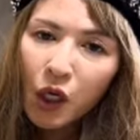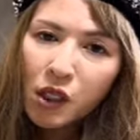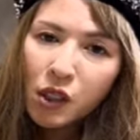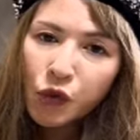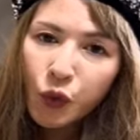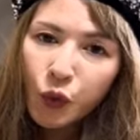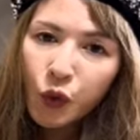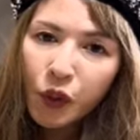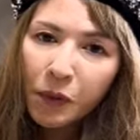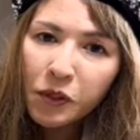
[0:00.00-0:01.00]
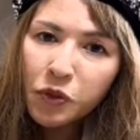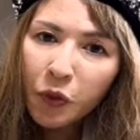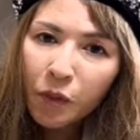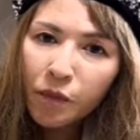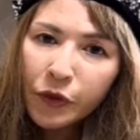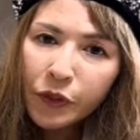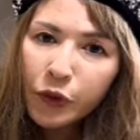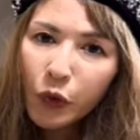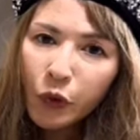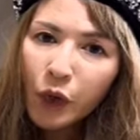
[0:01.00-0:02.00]
壊札のことが出ますよ。
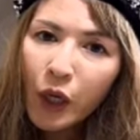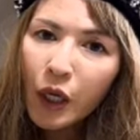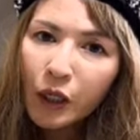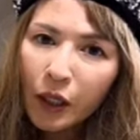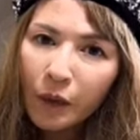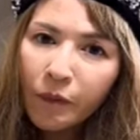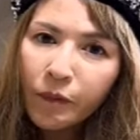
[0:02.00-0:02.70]
白くの破壊が。